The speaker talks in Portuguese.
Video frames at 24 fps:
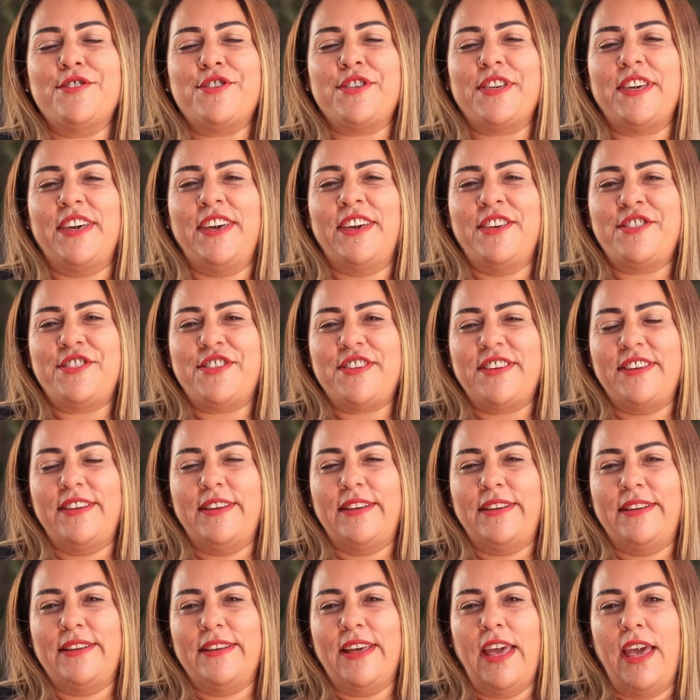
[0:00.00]

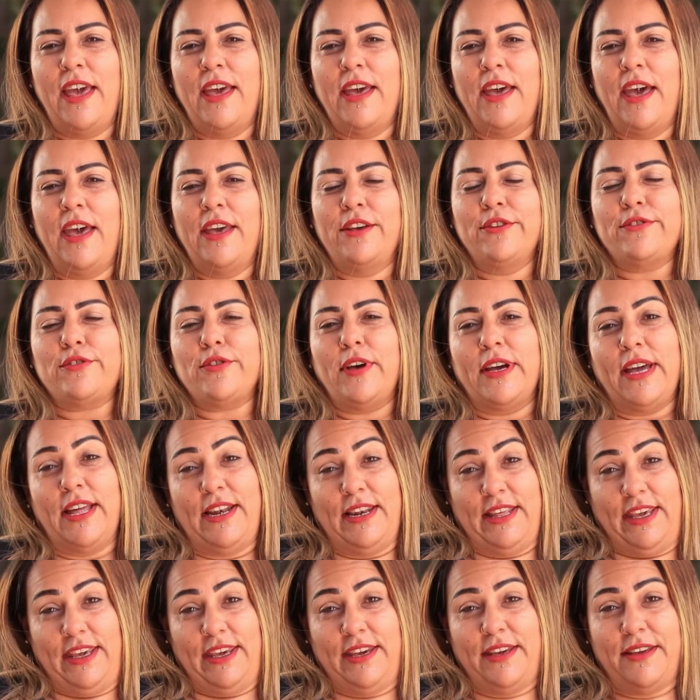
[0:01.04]
Gente, eu sou a
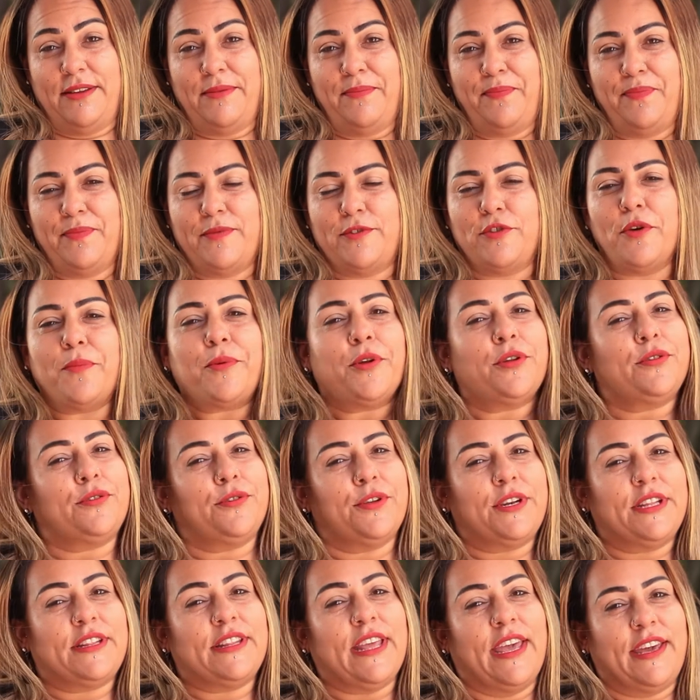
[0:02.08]
Galega, sou
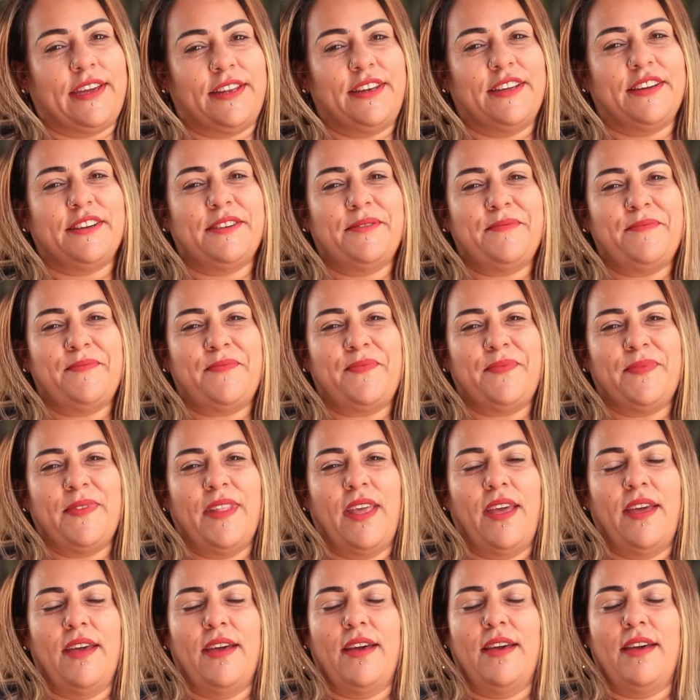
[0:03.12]
produtora técnica
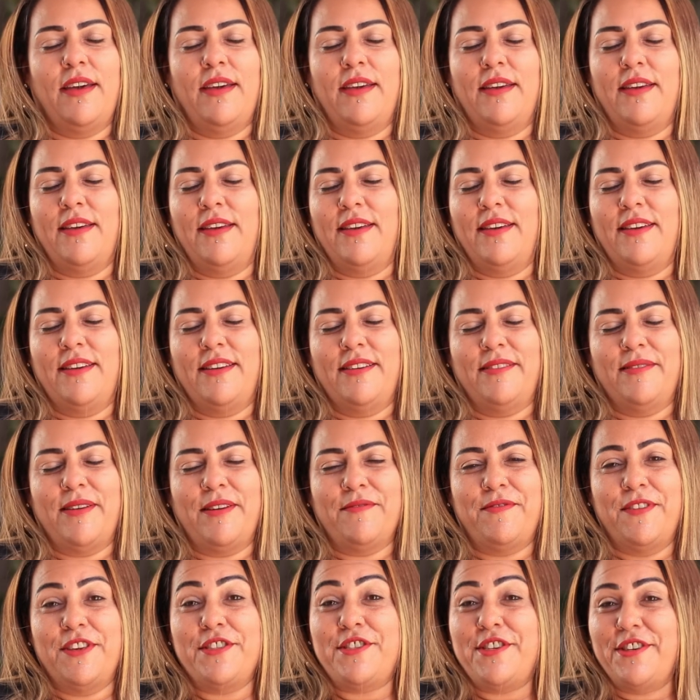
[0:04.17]
é,
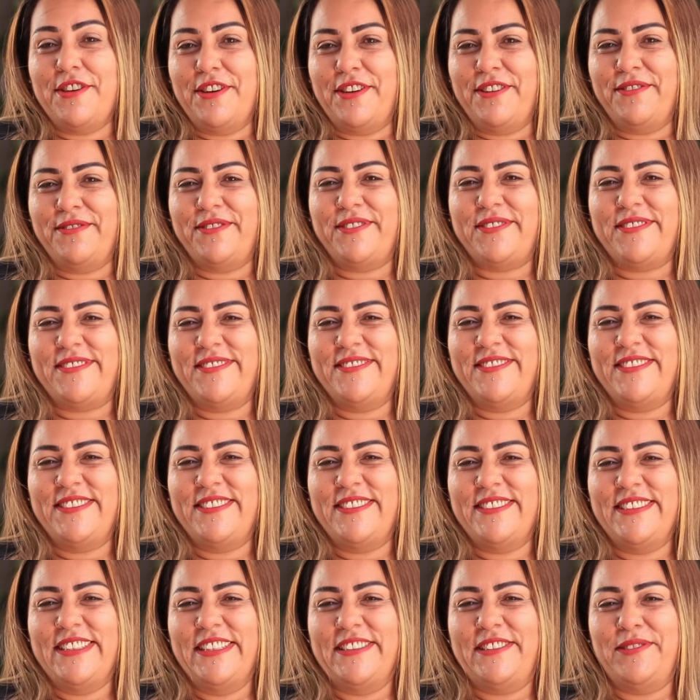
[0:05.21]
há 20 anos
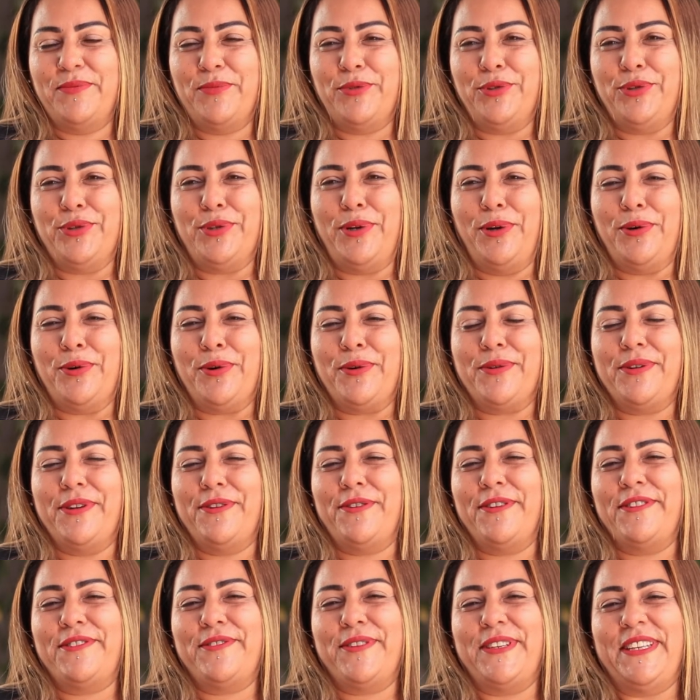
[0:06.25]
nesse mundo louco
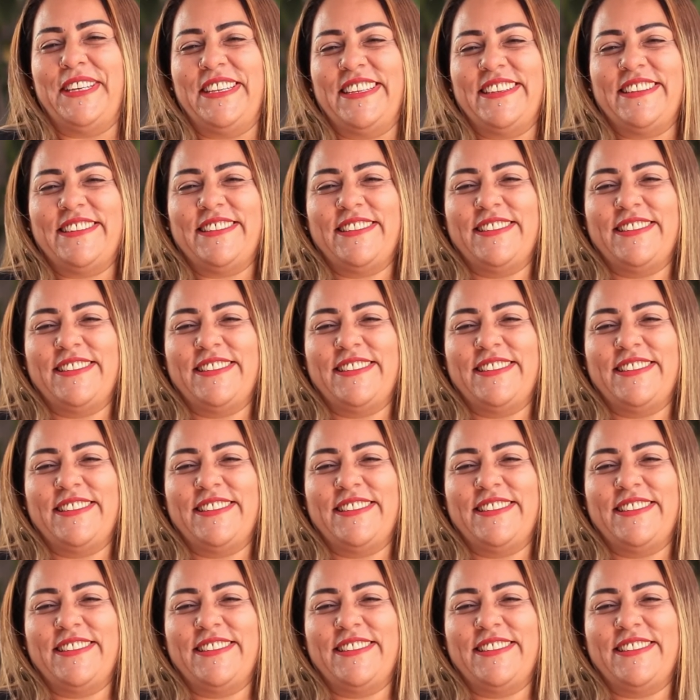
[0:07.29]
nosso aí.